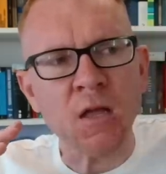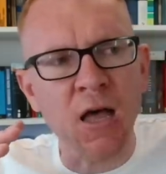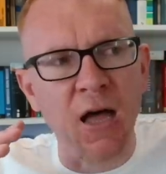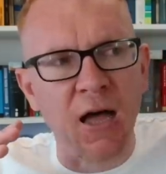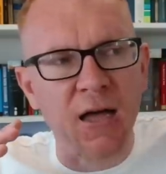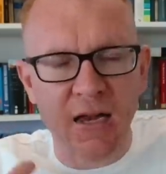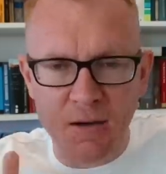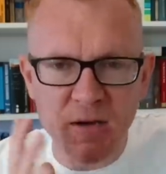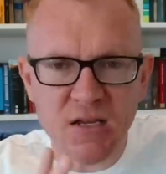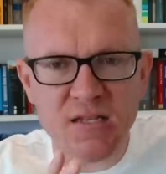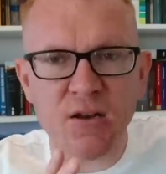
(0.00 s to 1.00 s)
ah, el
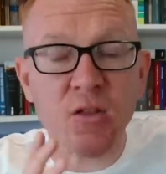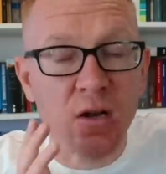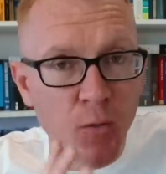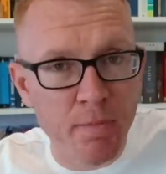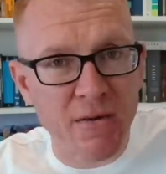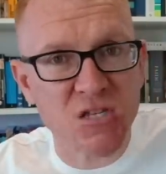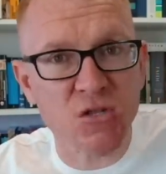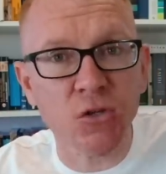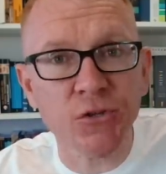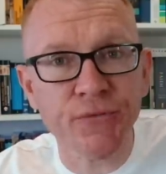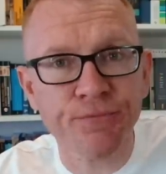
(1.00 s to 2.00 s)
ministerio del buen
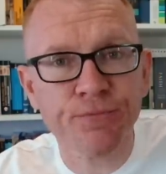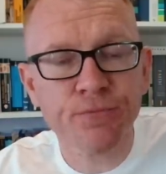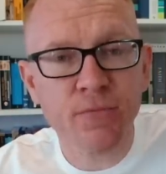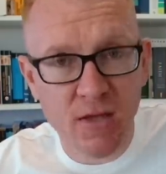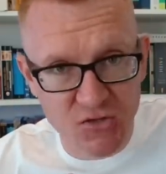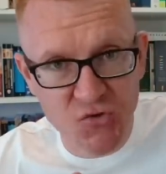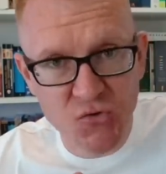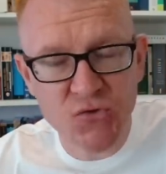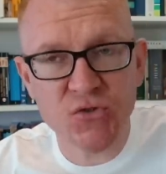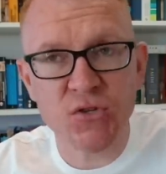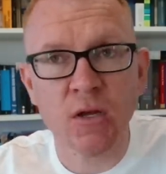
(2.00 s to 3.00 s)
pastor,
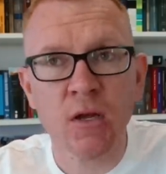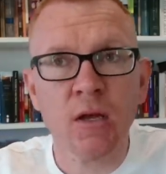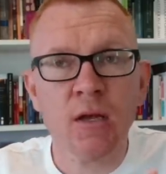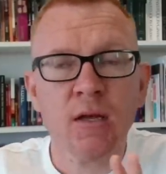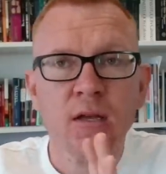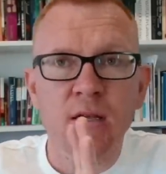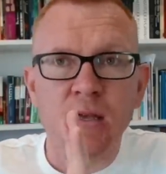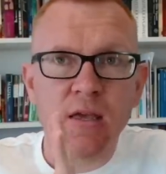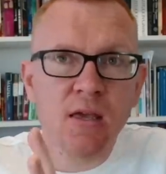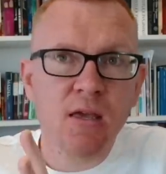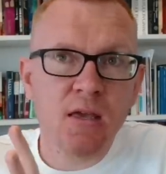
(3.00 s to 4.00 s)
Jesús,
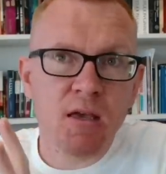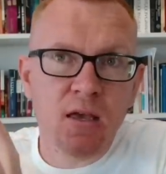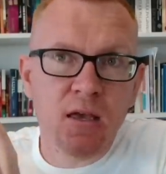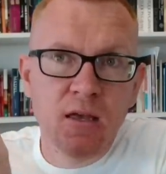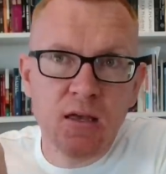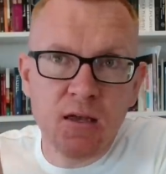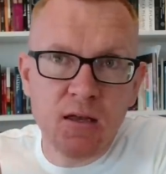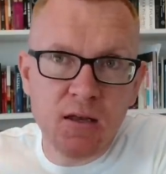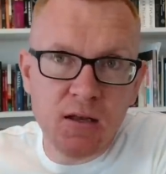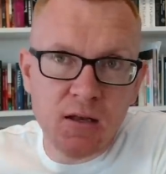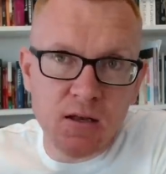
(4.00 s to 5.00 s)
y
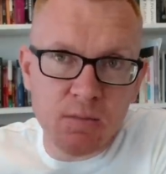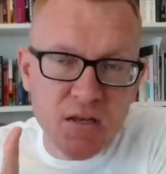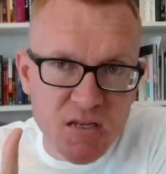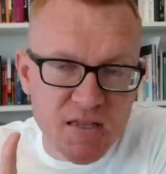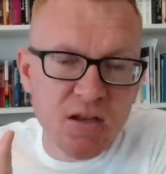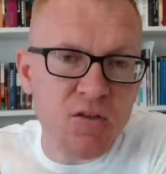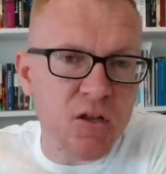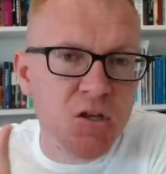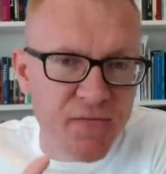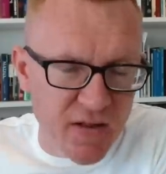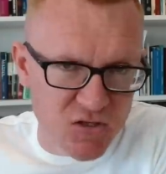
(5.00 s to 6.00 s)
el ministerio de
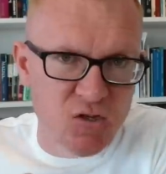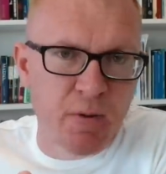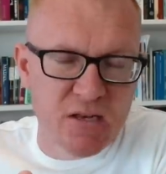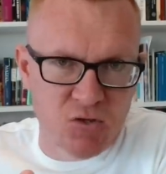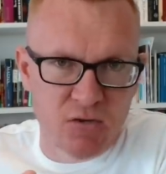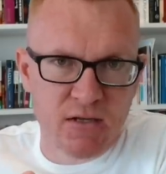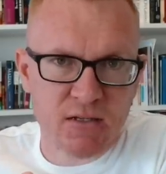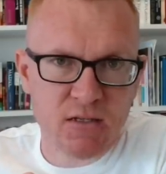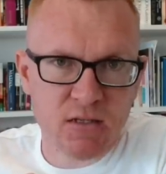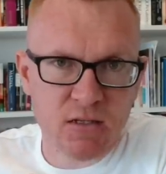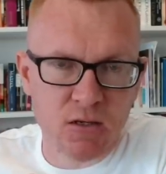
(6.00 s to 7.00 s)
los falsos
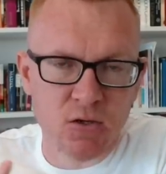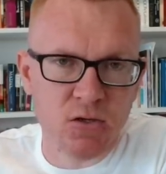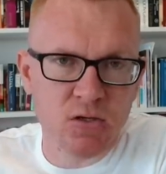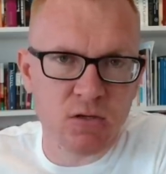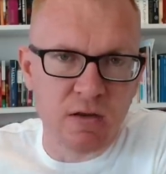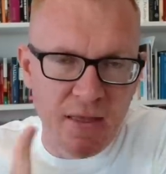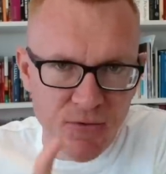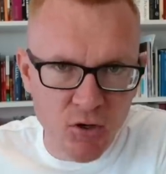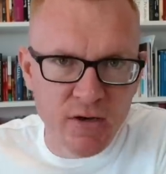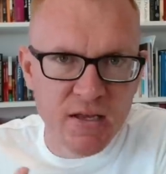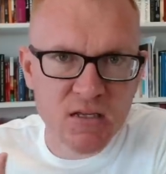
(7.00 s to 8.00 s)
pastores, los
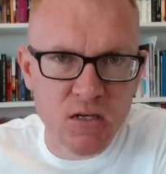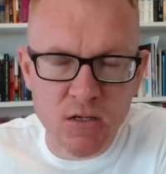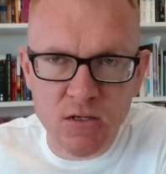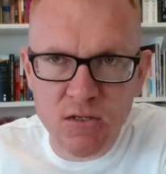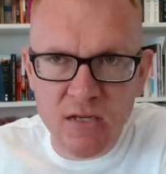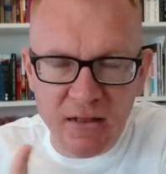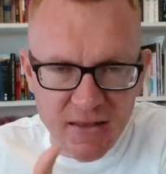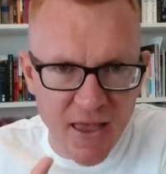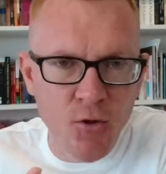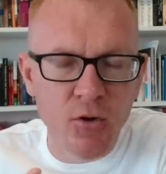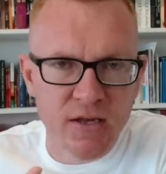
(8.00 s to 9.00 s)
ladrones, los
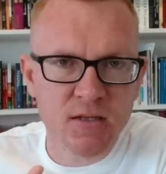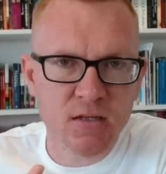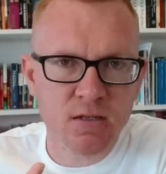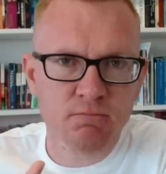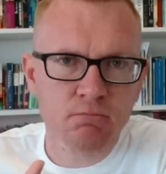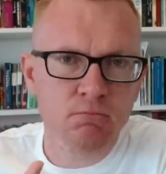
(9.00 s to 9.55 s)
salteadores